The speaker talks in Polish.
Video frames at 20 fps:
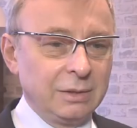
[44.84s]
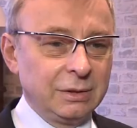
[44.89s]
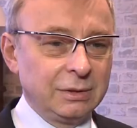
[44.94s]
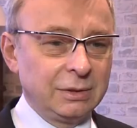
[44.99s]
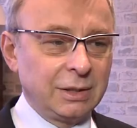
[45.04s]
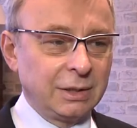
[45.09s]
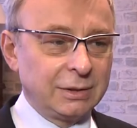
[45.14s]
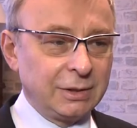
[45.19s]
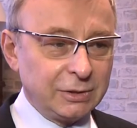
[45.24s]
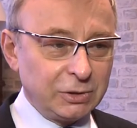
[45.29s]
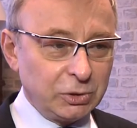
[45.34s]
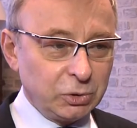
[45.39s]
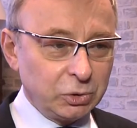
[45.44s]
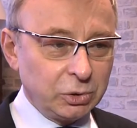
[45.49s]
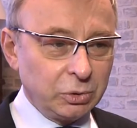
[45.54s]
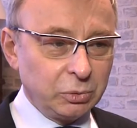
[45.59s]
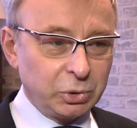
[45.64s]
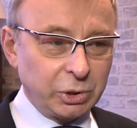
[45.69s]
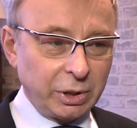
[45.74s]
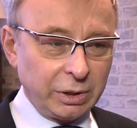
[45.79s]

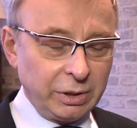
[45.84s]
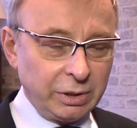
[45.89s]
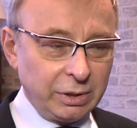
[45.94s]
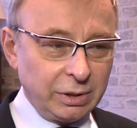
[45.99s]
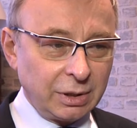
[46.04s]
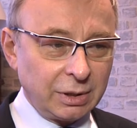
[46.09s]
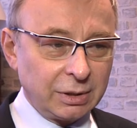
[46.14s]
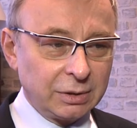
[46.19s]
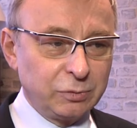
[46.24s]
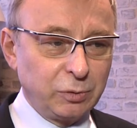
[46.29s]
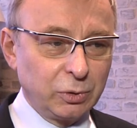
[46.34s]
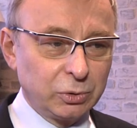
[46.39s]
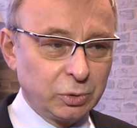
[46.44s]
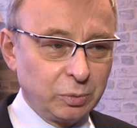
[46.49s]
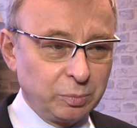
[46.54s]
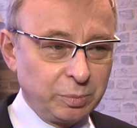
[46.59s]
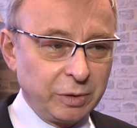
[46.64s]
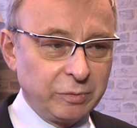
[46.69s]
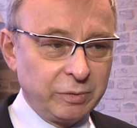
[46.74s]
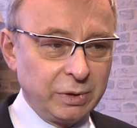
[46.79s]
Statystyczne uśrednienia
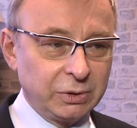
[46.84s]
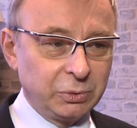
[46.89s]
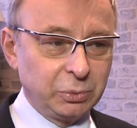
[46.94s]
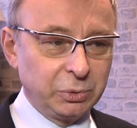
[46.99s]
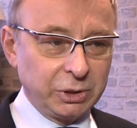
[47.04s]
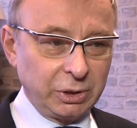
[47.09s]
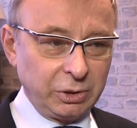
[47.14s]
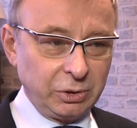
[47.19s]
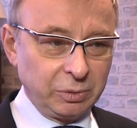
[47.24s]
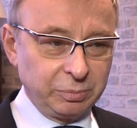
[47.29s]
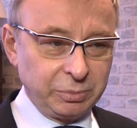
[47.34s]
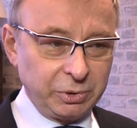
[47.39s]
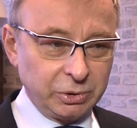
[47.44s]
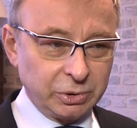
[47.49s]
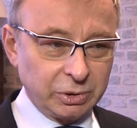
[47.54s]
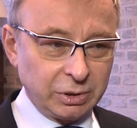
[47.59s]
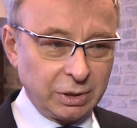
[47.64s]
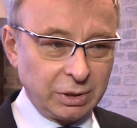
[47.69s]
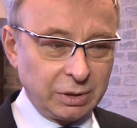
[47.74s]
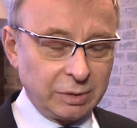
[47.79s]
tworzą pewne złudzenie
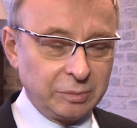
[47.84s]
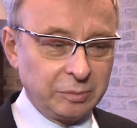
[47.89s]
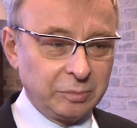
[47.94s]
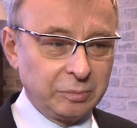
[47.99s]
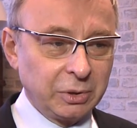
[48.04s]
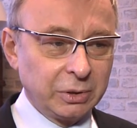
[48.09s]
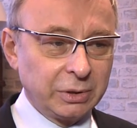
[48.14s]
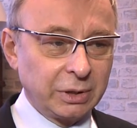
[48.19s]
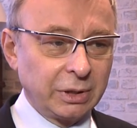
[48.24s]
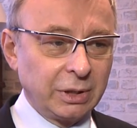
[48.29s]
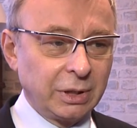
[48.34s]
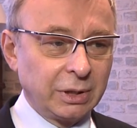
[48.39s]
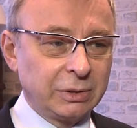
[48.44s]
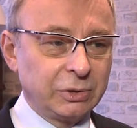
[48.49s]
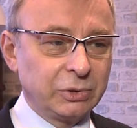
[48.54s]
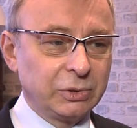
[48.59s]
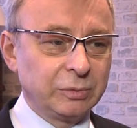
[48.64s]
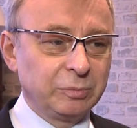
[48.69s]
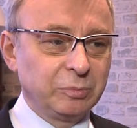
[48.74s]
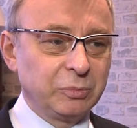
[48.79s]
optyczne, bo tak jak
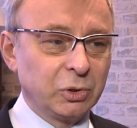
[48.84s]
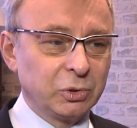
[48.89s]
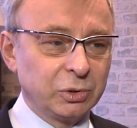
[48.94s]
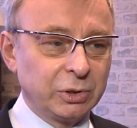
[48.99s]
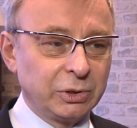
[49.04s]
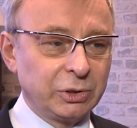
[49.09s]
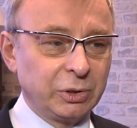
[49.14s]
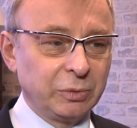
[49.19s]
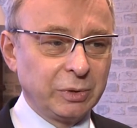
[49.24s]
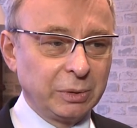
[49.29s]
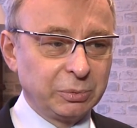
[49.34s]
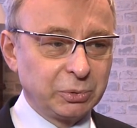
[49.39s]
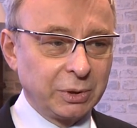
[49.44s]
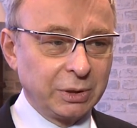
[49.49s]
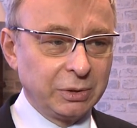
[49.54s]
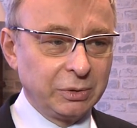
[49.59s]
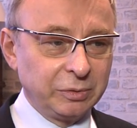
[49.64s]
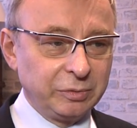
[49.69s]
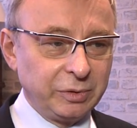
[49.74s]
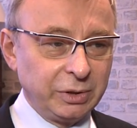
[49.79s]
można się na
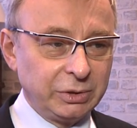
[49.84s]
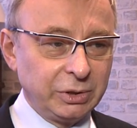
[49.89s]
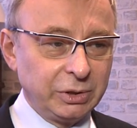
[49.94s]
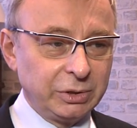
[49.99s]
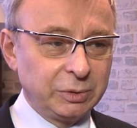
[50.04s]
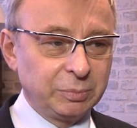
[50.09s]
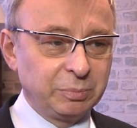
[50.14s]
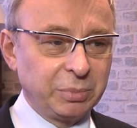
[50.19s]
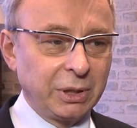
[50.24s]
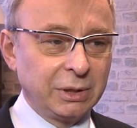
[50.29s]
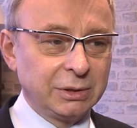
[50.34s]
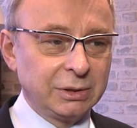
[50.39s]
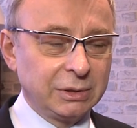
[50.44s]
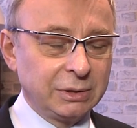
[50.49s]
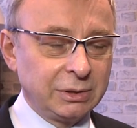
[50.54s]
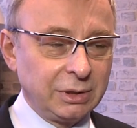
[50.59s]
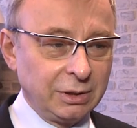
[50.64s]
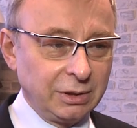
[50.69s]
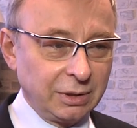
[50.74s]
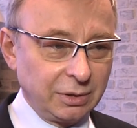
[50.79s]
przykład dowiedzieć,
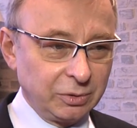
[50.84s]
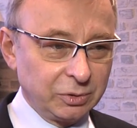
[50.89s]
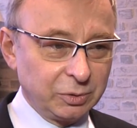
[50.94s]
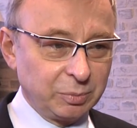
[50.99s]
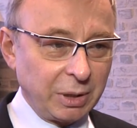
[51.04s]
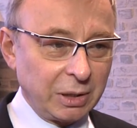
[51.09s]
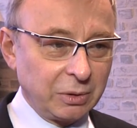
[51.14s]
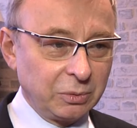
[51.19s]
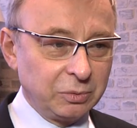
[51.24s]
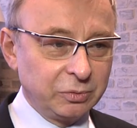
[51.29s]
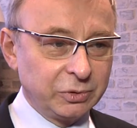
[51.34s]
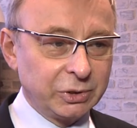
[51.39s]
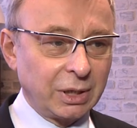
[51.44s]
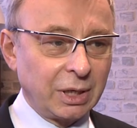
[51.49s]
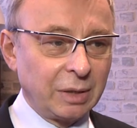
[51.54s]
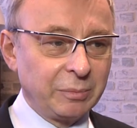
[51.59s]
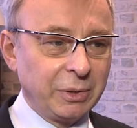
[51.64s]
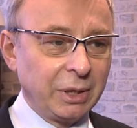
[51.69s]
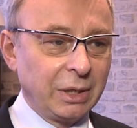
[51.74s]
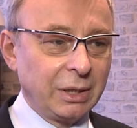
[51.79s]
prezes jednego z banków
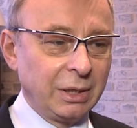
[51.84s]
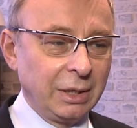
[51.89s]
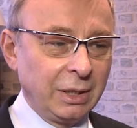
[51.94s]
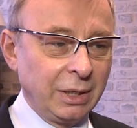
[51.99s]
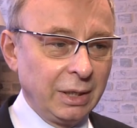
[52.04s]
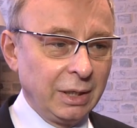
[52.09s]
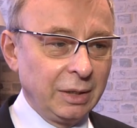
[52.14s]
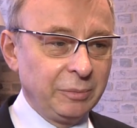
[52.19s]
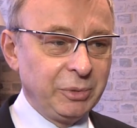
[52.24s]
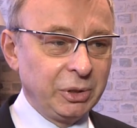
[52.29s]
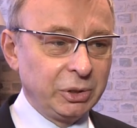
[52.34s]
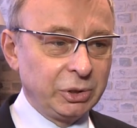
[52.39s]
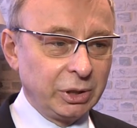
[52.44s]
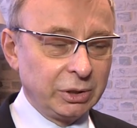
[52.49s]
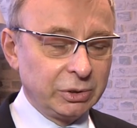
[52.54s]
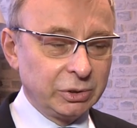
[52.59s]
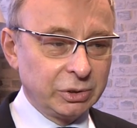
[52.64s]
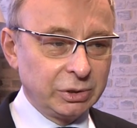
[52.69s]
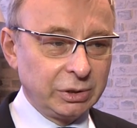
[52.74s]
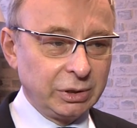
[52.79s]
zarabia
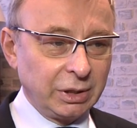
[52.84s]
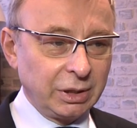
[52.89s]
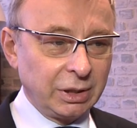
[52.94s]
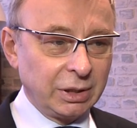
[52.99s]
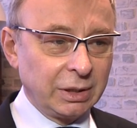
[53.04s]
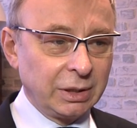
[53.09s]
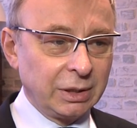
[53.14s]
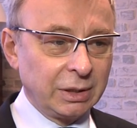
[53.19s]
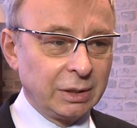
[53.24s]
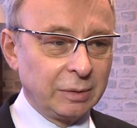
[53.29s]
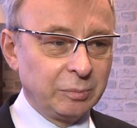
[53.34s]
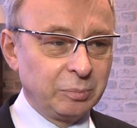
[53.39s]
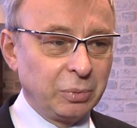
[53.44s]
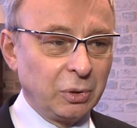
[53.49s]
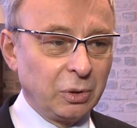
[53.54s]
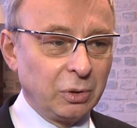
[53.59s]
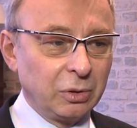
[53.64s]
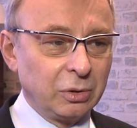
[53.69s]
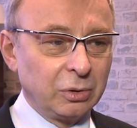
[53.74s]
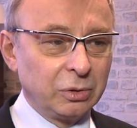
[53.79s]
miesięcznie
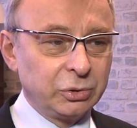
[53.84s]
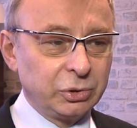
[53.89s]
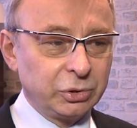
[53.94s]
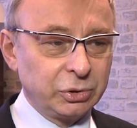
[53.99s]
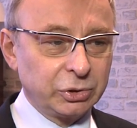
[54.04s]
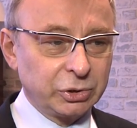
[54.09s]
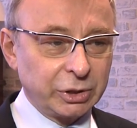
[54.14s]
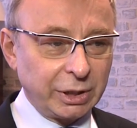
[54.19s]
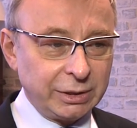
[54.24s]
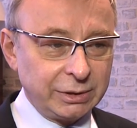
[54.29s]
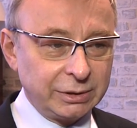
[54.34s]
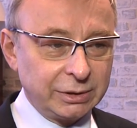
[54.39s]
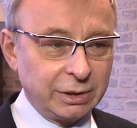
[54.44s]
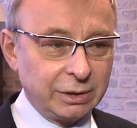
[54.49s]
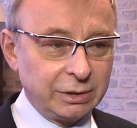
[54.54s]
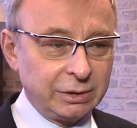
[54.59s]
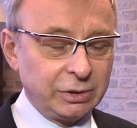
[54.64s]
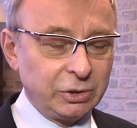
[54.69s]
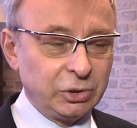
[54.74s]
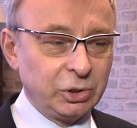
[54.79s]
po
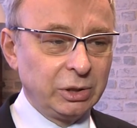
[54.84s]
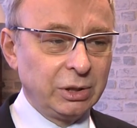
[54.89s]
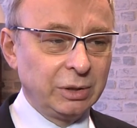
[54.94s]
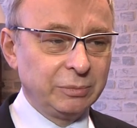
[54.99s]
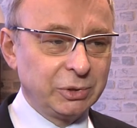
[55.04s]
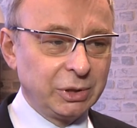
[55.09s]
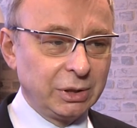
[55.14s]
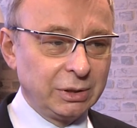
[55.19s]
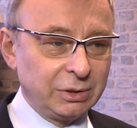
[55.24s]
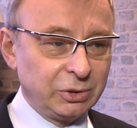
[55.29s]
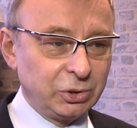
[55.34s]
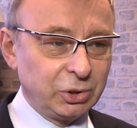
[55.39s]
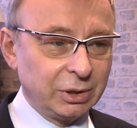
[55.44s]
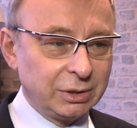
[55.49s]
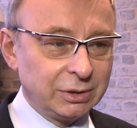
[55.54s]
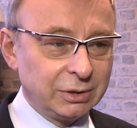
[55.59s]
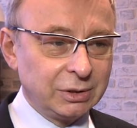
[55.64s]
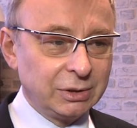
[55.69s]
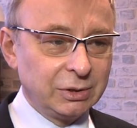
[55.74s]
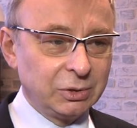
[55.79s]
600 i 700
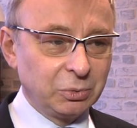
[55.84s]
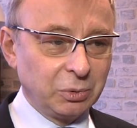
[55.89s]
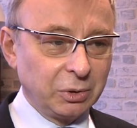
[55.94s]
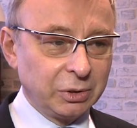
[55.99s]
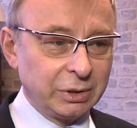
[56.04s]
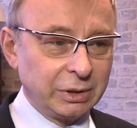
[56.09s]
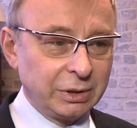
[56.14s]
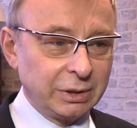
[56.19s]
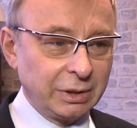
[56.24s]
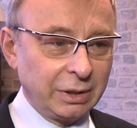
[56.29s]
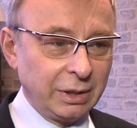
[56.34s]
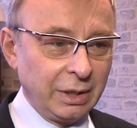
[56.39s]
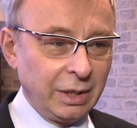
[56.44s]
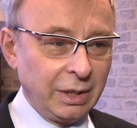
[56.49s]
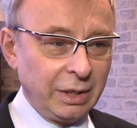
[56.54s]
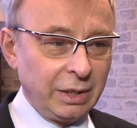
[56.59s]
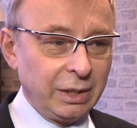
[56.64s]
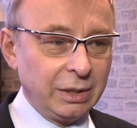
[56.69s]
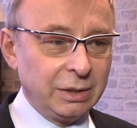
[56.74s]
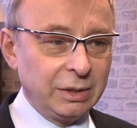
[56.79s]
tysięcy złotych
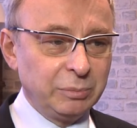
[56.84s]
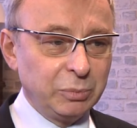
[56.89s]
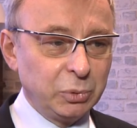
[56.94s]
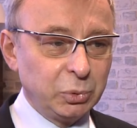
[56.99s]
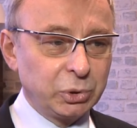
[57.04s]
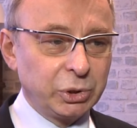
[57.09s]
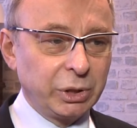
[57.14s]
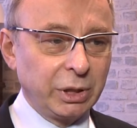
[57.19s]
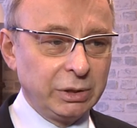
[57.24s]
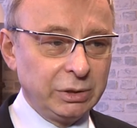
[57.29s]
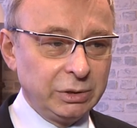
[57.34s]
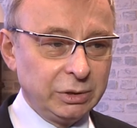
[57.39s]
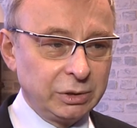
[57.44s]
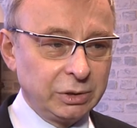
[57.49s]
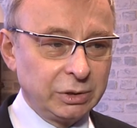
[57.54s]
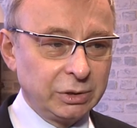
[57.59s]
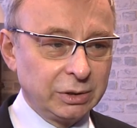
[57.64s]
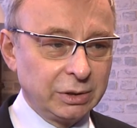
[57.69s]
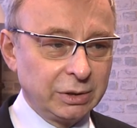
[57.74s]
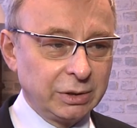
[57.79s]
i gdyby
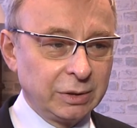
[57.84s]
uśrednić e,